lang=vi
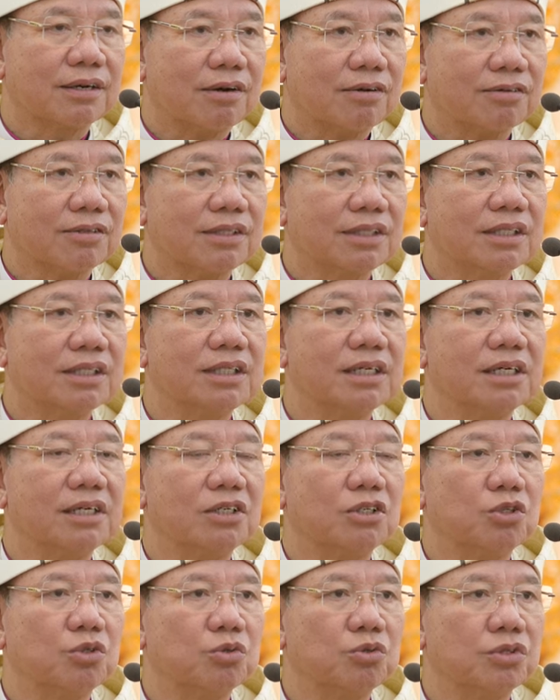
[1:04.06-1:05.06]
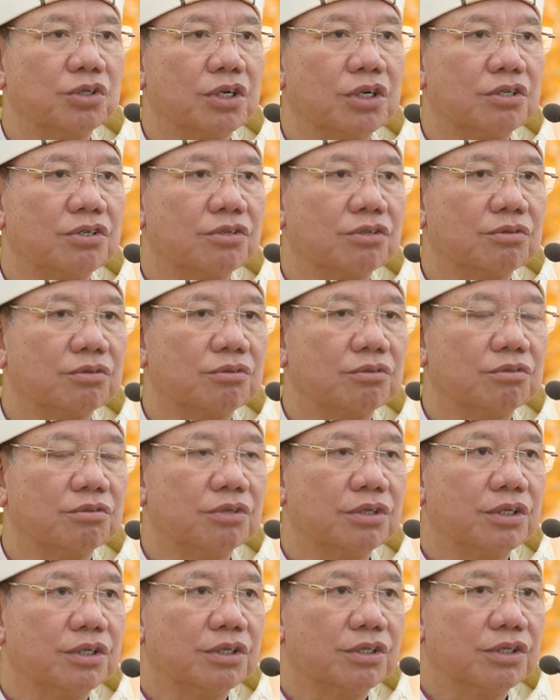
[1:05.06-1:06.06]
con người Chúa
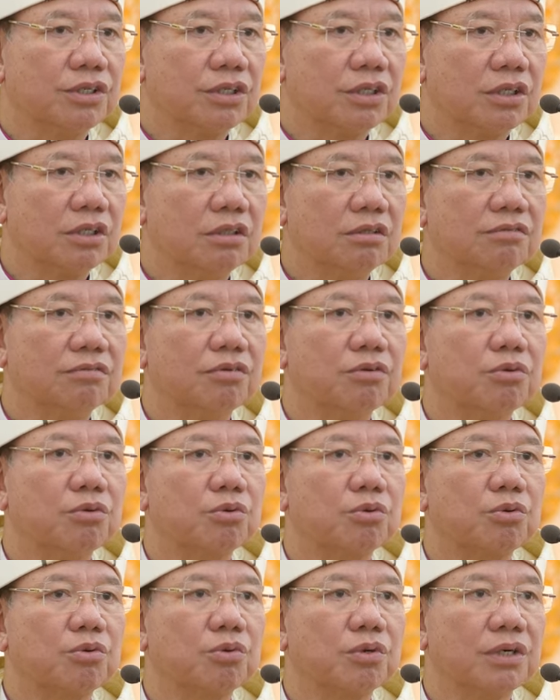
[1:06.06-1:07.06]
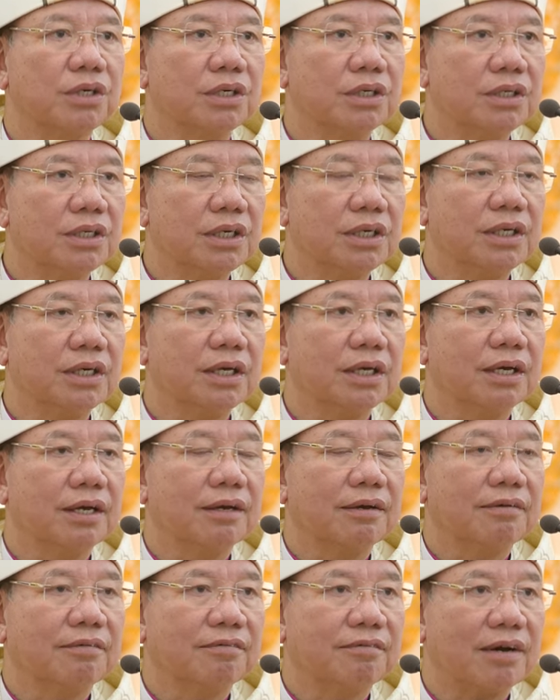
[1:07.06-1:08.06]
Giêsu, sứ vụ của người
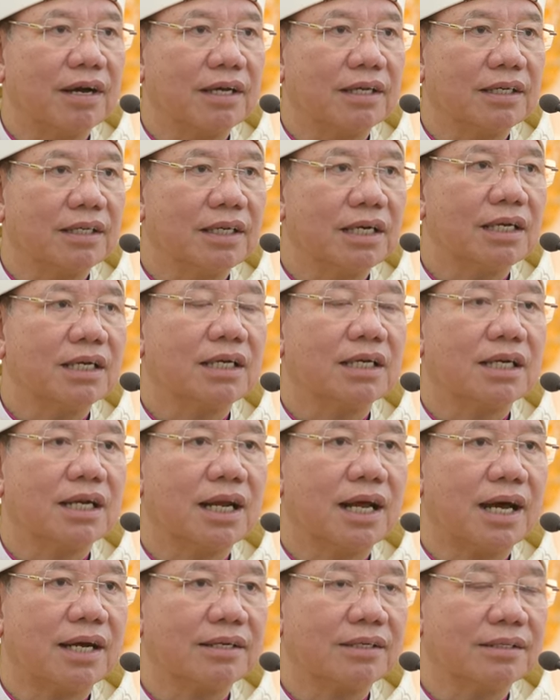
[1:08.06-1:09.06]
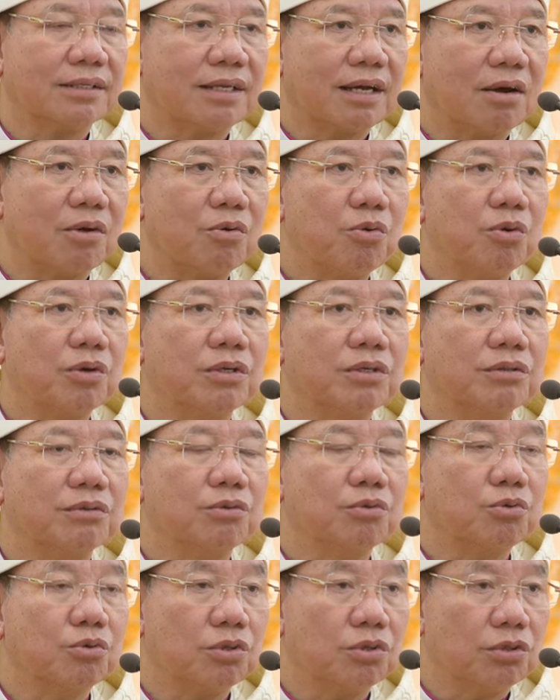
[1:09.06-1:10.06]
và nhất là giáo huấn
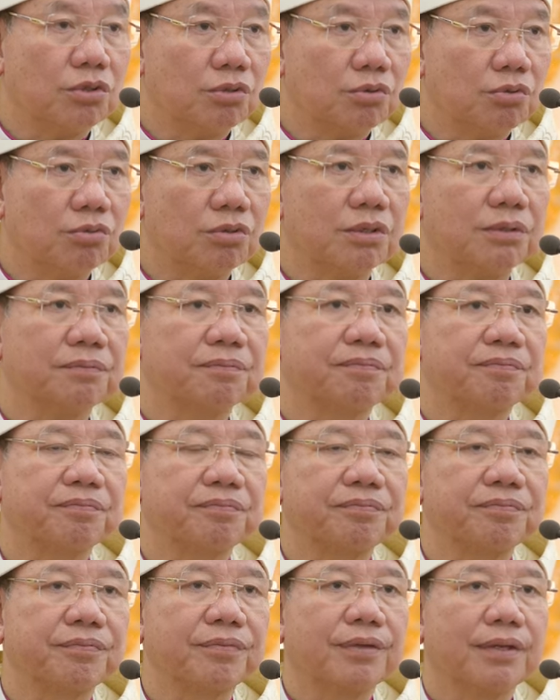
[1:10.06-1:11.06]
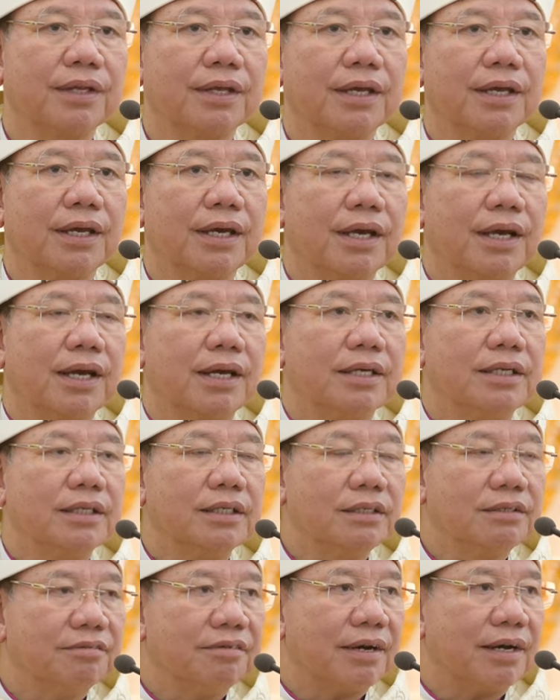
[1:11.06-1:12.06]
của Chúa.
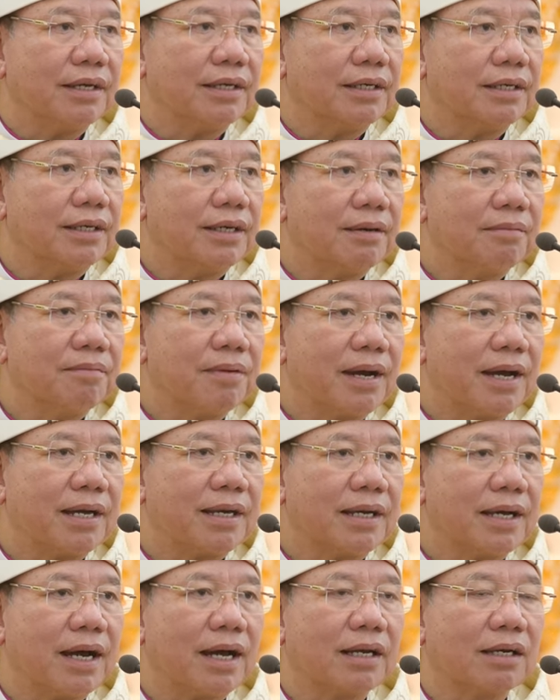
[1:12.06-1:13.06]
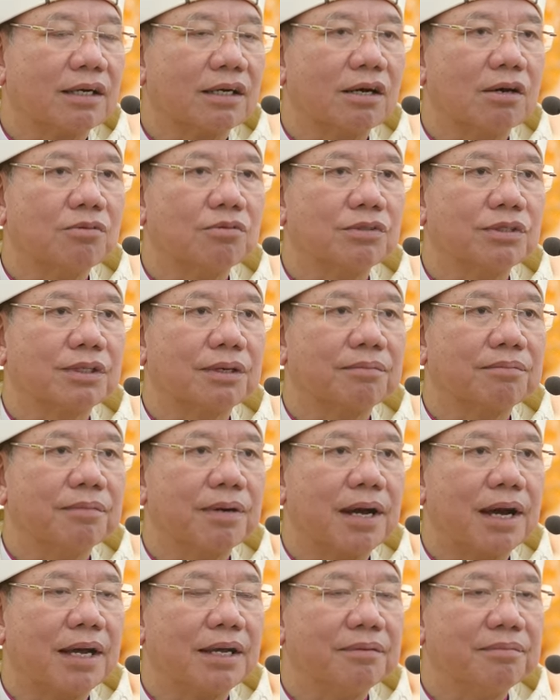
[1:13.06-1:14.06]
Như vậy, năm
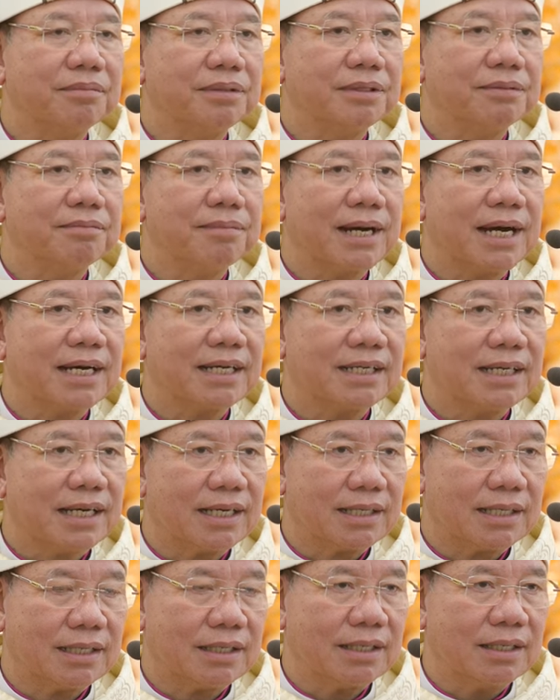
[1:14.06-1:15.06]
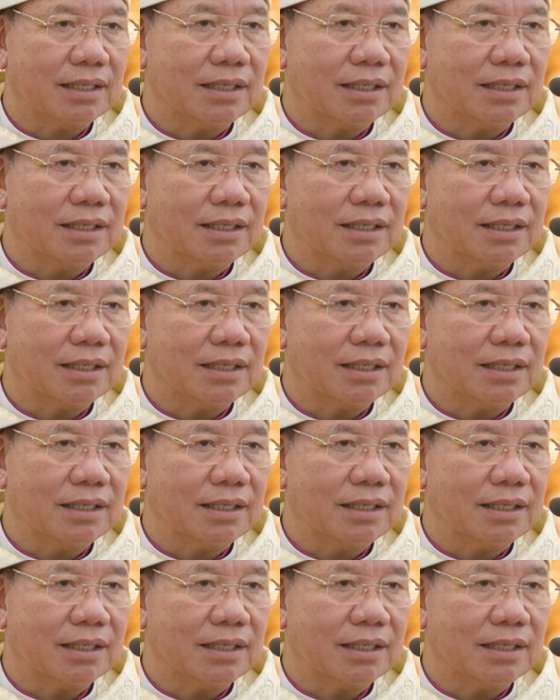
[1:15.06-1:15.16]
2023 này,